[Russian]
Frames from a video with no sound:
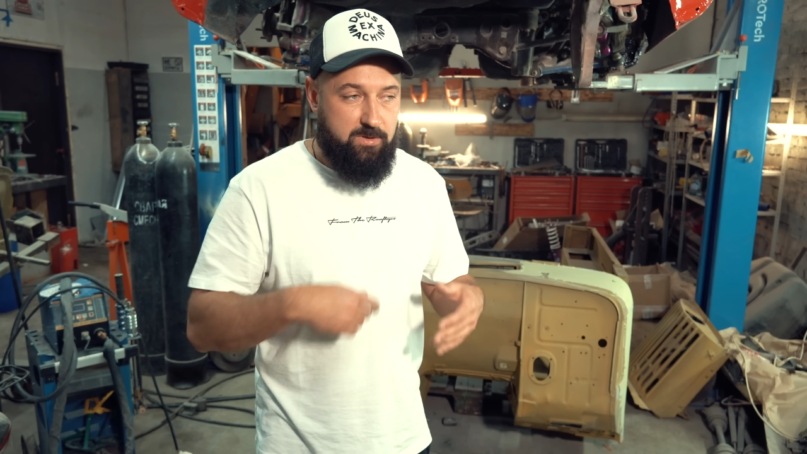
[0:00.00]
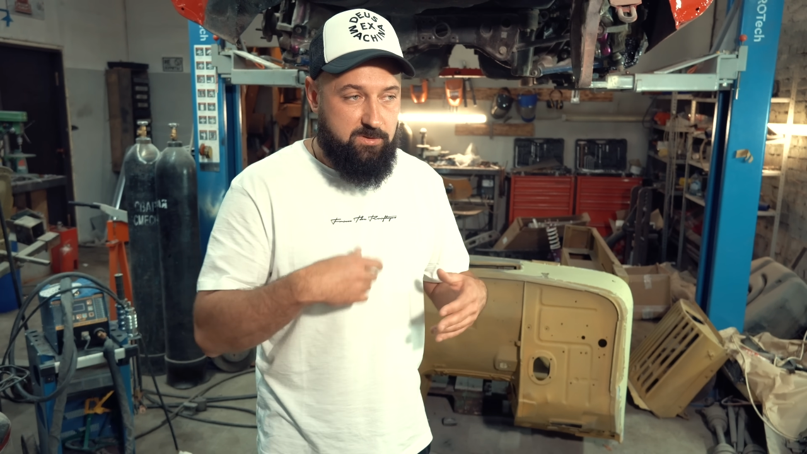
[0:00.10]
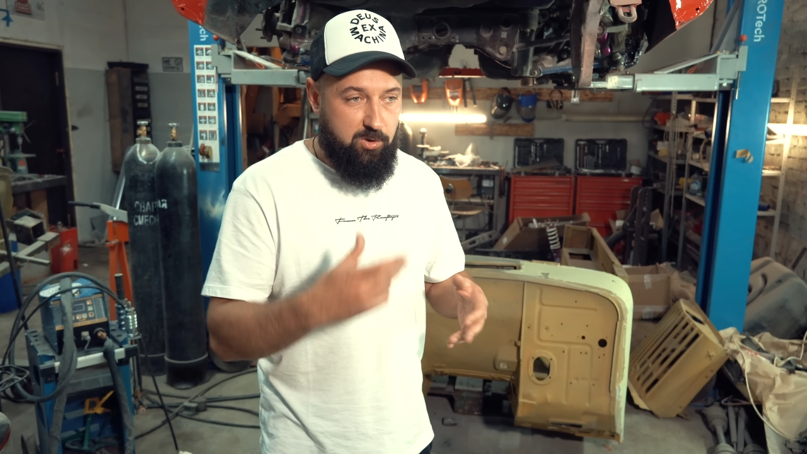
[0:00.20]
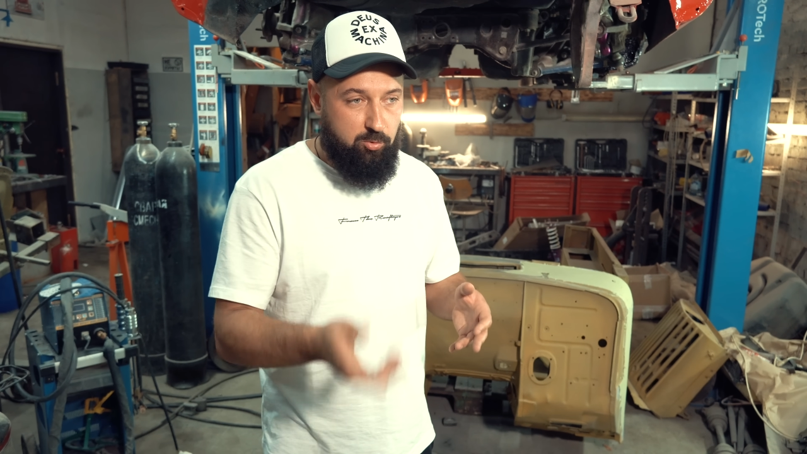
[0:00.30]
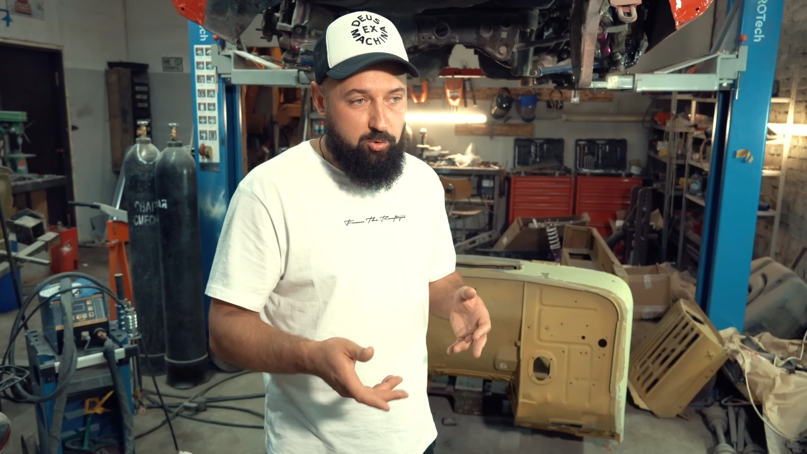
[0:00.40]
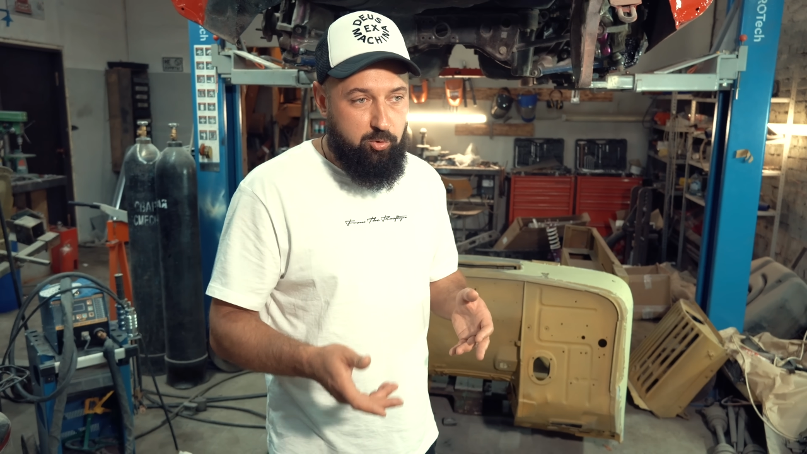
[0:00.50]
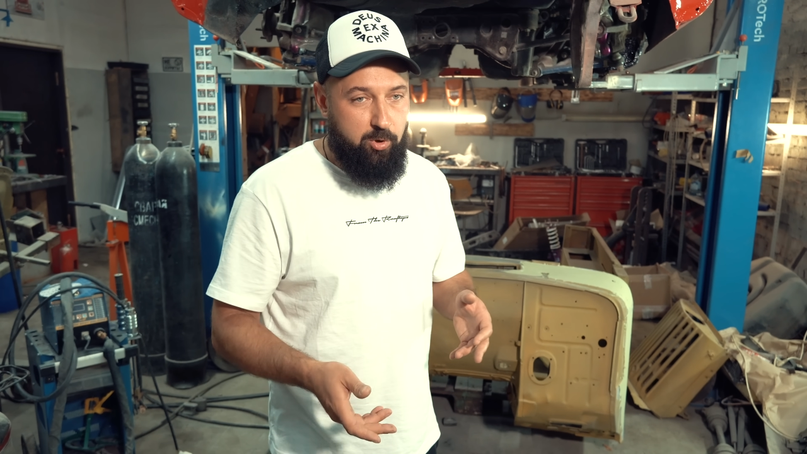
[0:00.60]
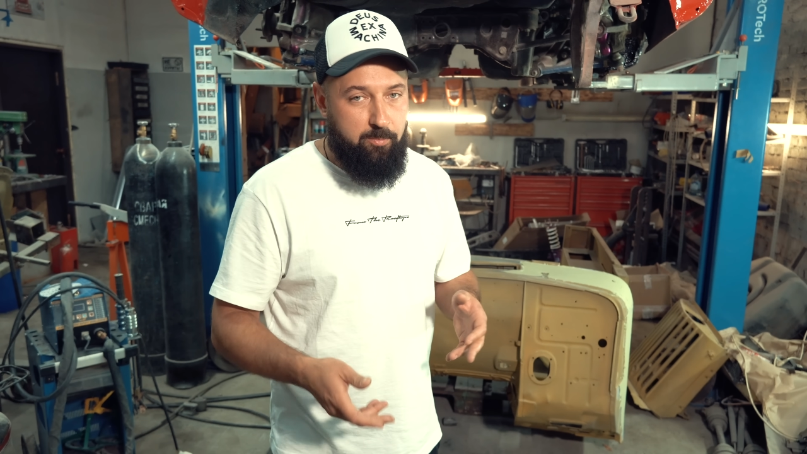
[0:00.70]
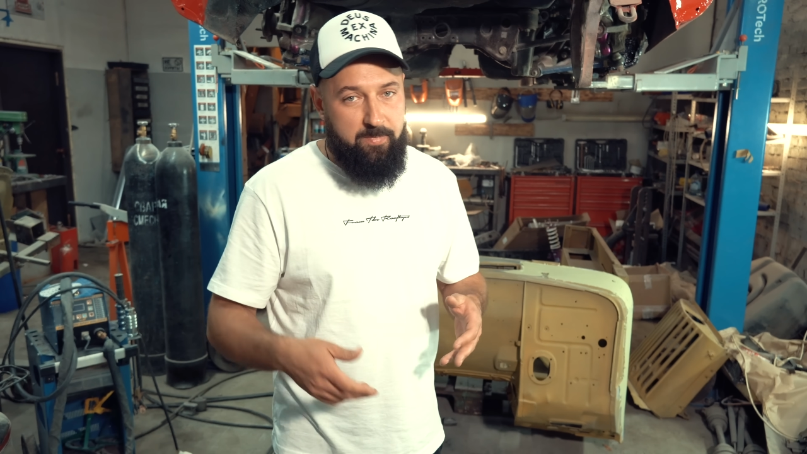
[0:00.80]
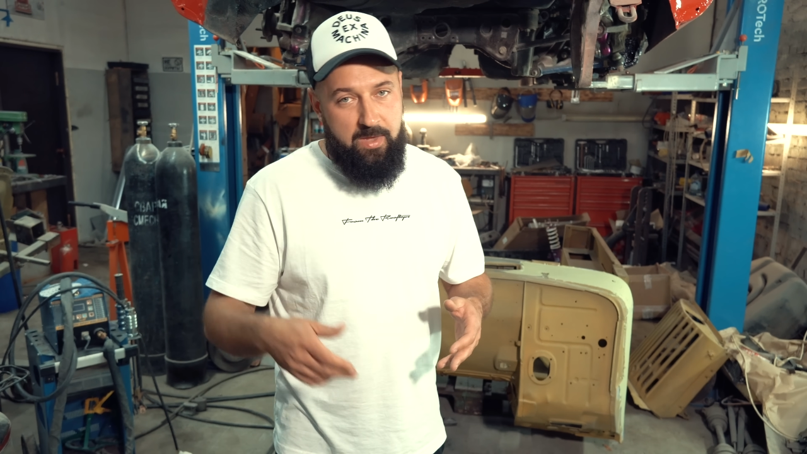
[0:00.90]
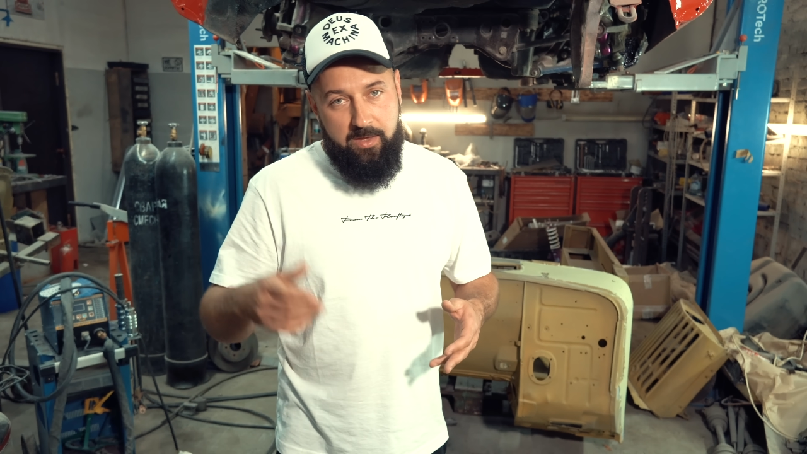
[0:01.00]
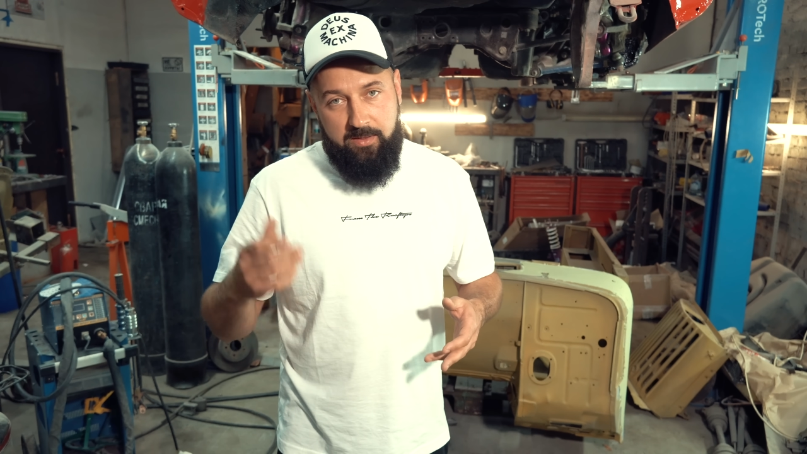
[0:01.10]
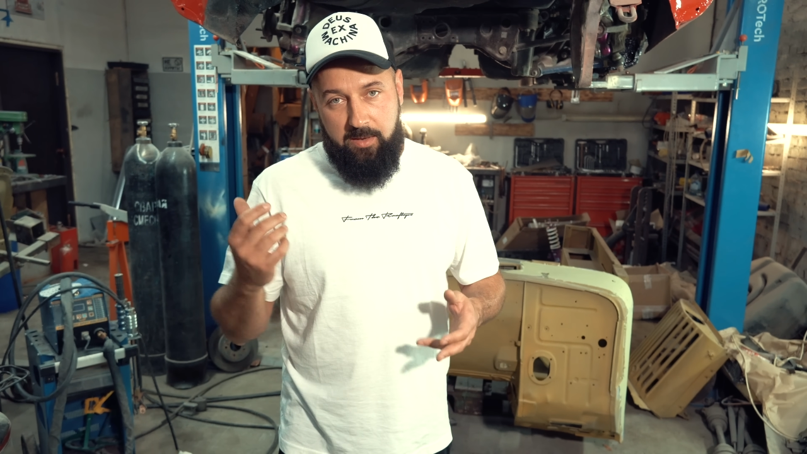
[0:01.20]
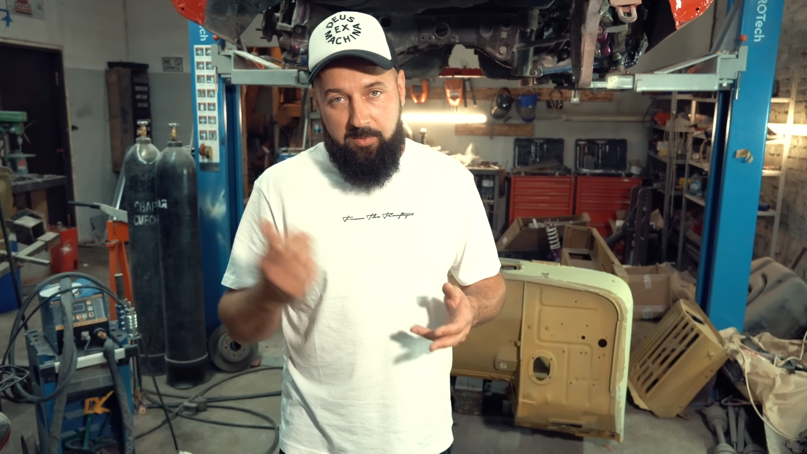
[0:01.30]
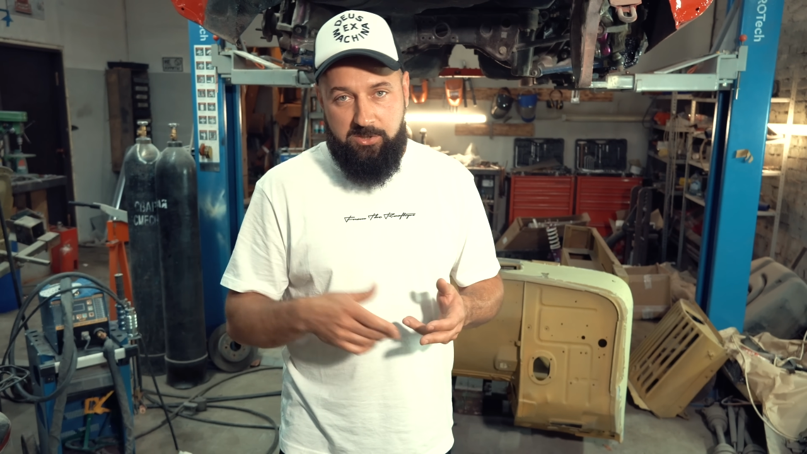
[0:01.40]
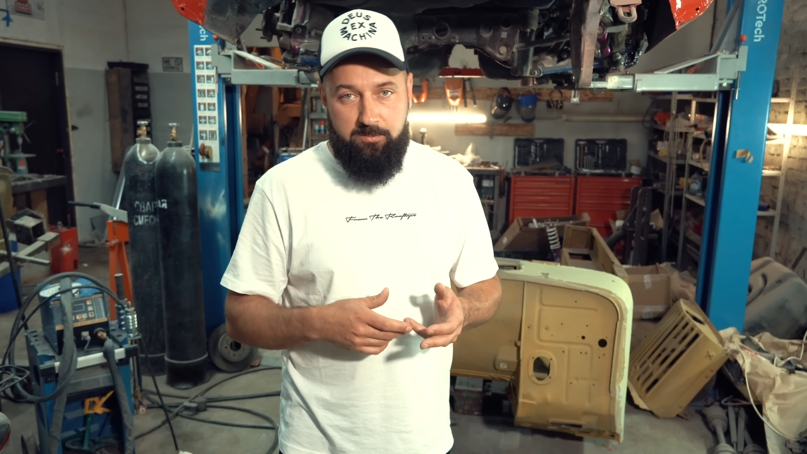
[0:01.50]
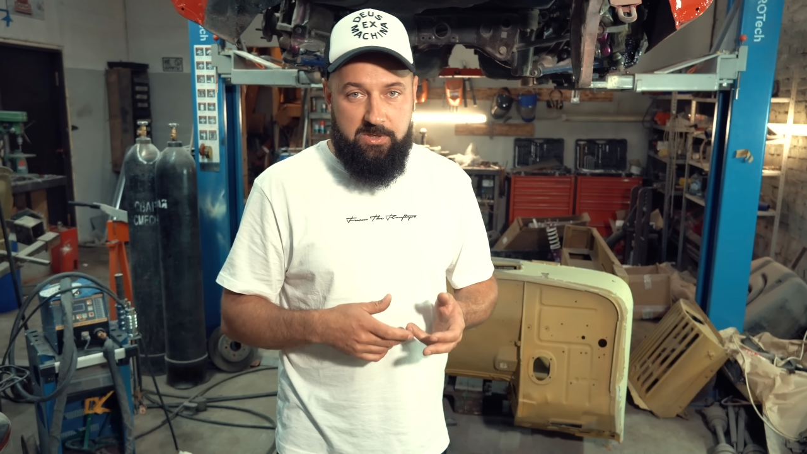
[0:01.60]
Загрунтуем, намажем